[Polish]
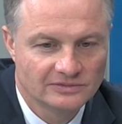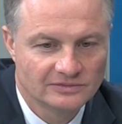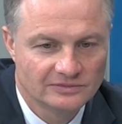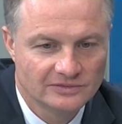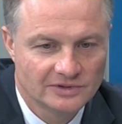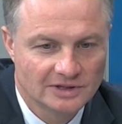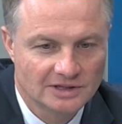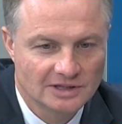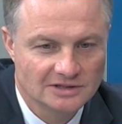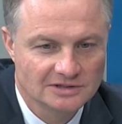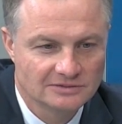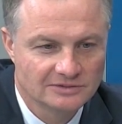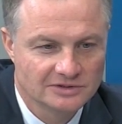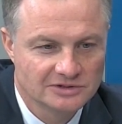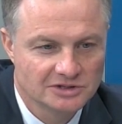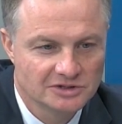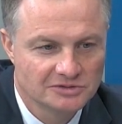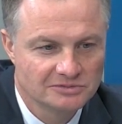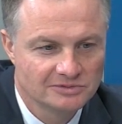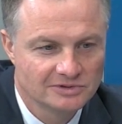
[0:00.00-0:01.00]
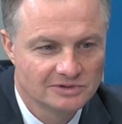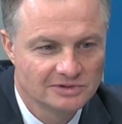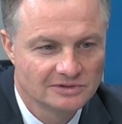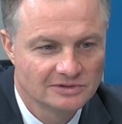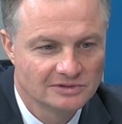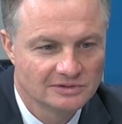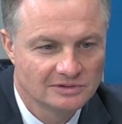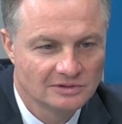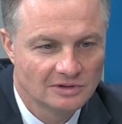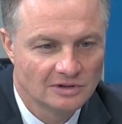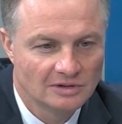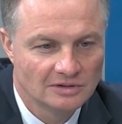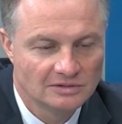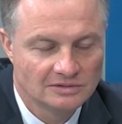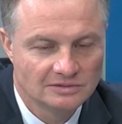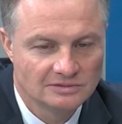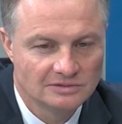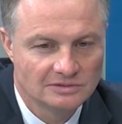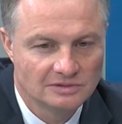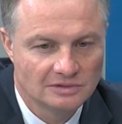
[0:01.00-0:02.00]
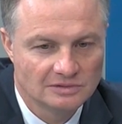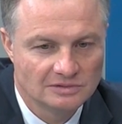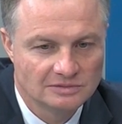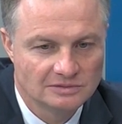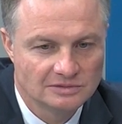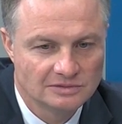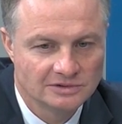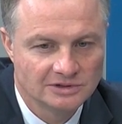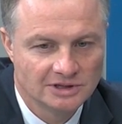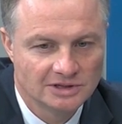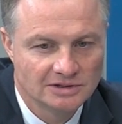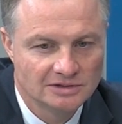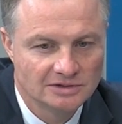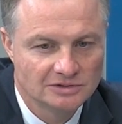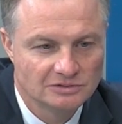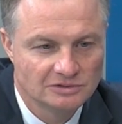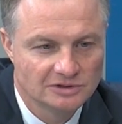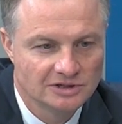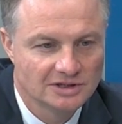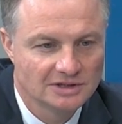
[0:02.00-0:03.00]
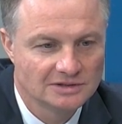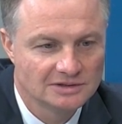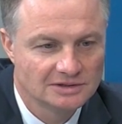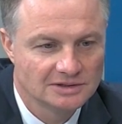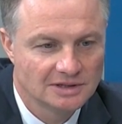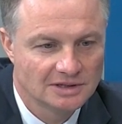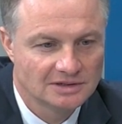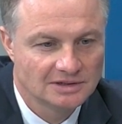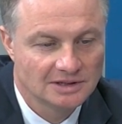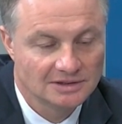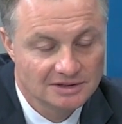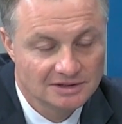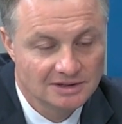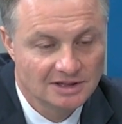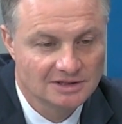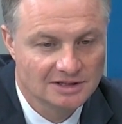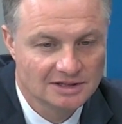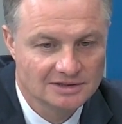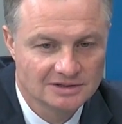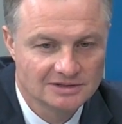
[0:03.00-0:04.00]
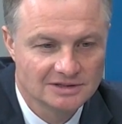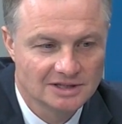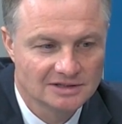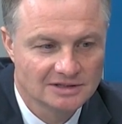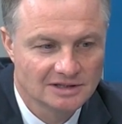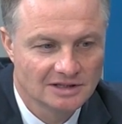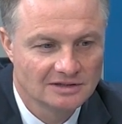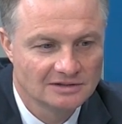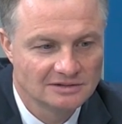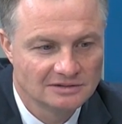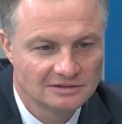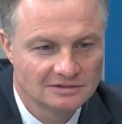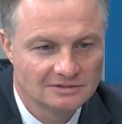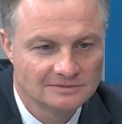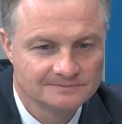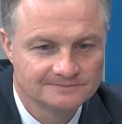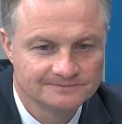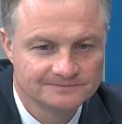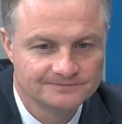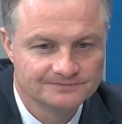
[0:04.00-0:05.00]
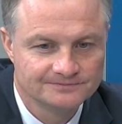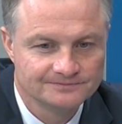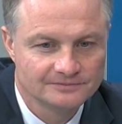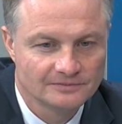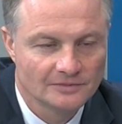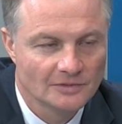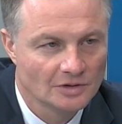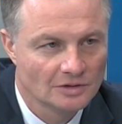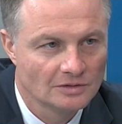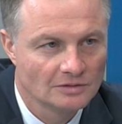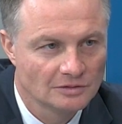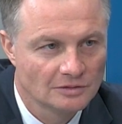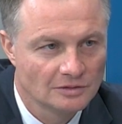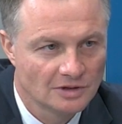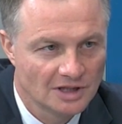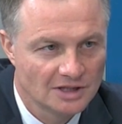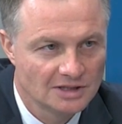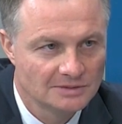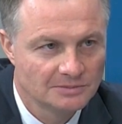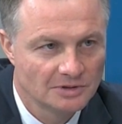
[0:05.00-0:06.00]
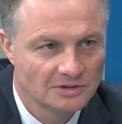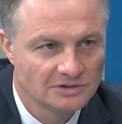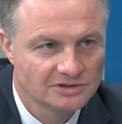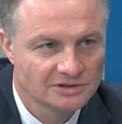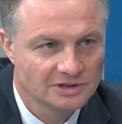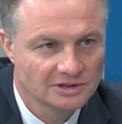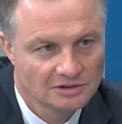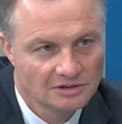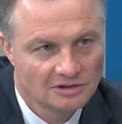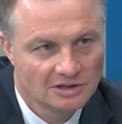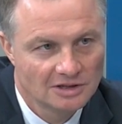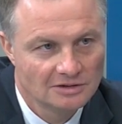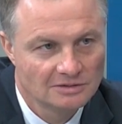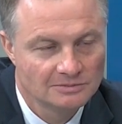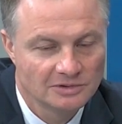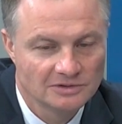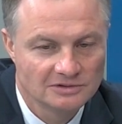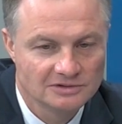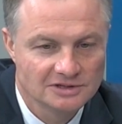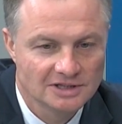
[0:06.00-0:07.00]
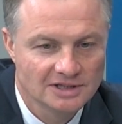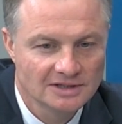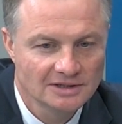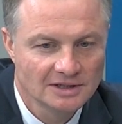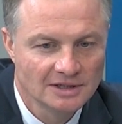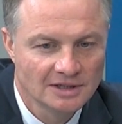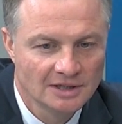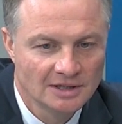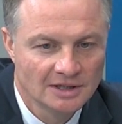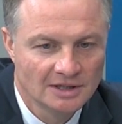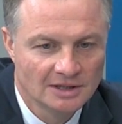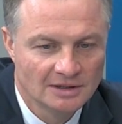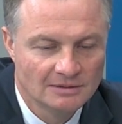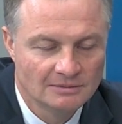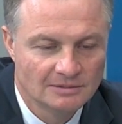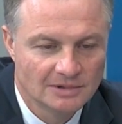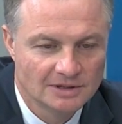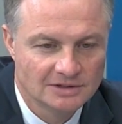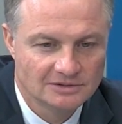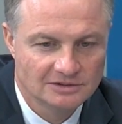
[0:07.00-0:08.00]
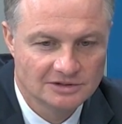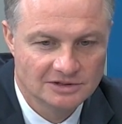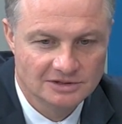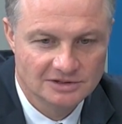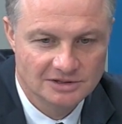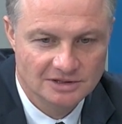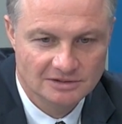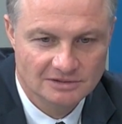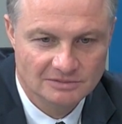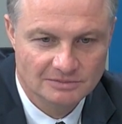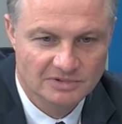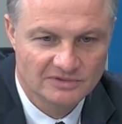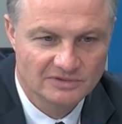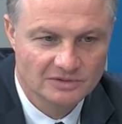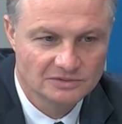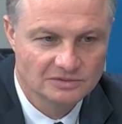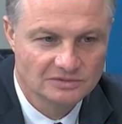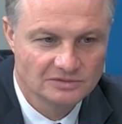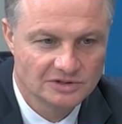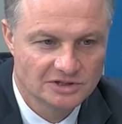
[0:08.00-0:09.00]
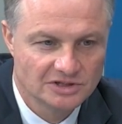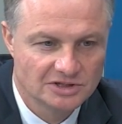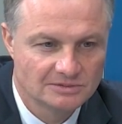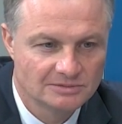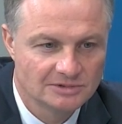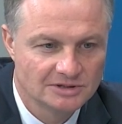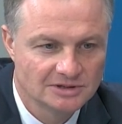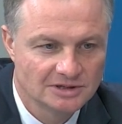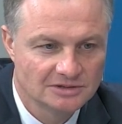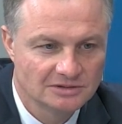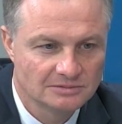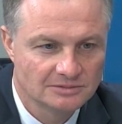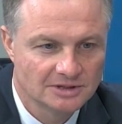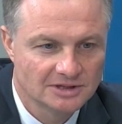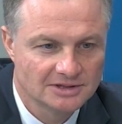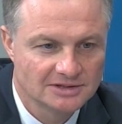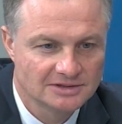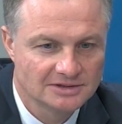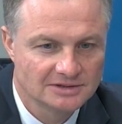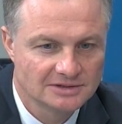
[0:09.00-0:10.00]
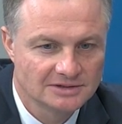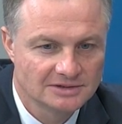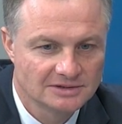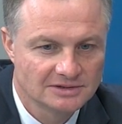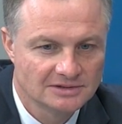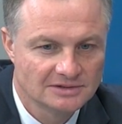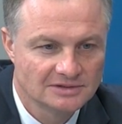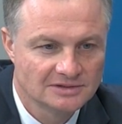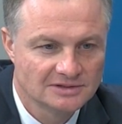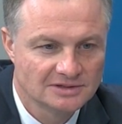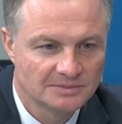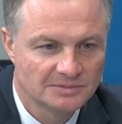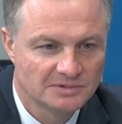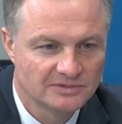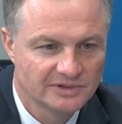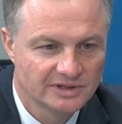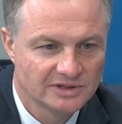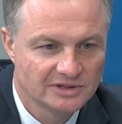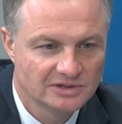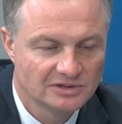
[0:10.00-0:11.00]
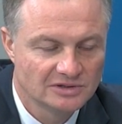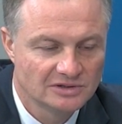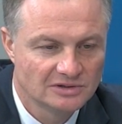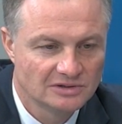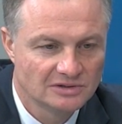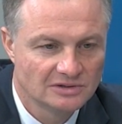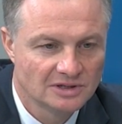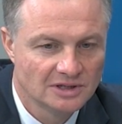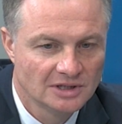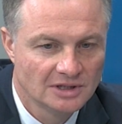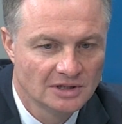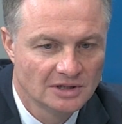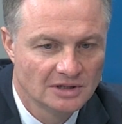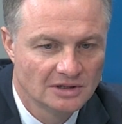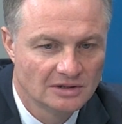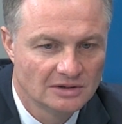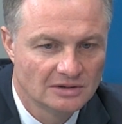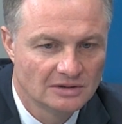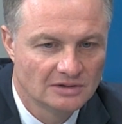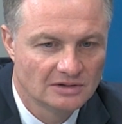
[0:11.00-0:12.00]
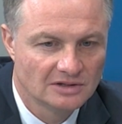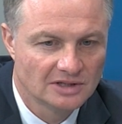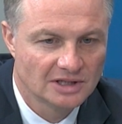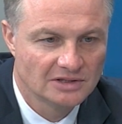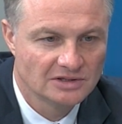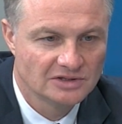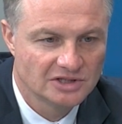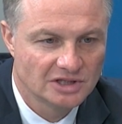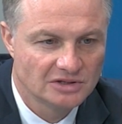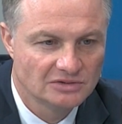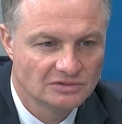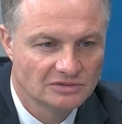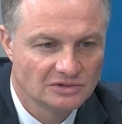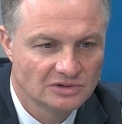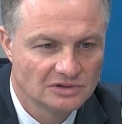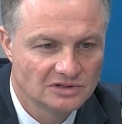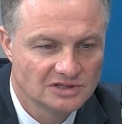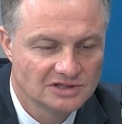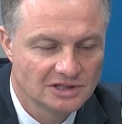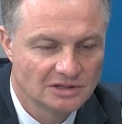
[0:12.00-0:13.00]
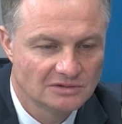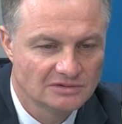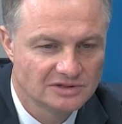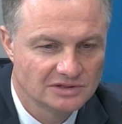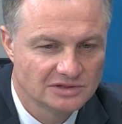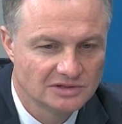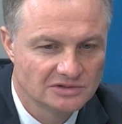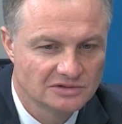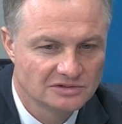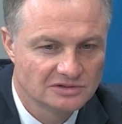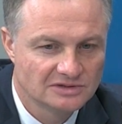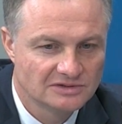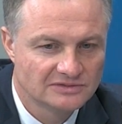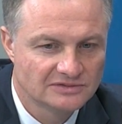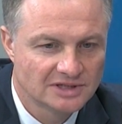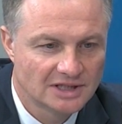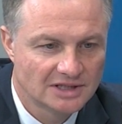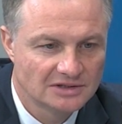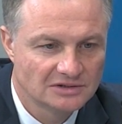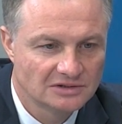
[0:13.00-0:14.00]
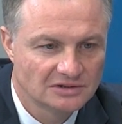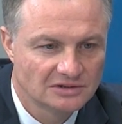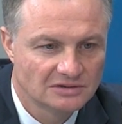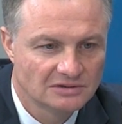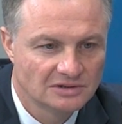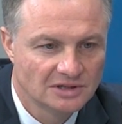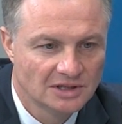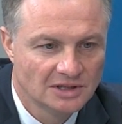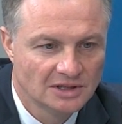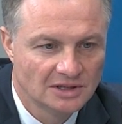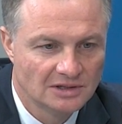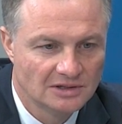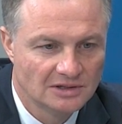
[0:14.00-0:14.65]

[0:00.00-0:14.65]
Y, tak jak zauważyliśmy, y, y, y, jeden i drugi kandydat, kandydat, kandydatka kochali Polskę i kochają Polskę. Bardzo się z tego powodu cieszymy. Natomiast zapowiedzi o, o ograniczeniu roli Stanów Zjednoczonych w NATO,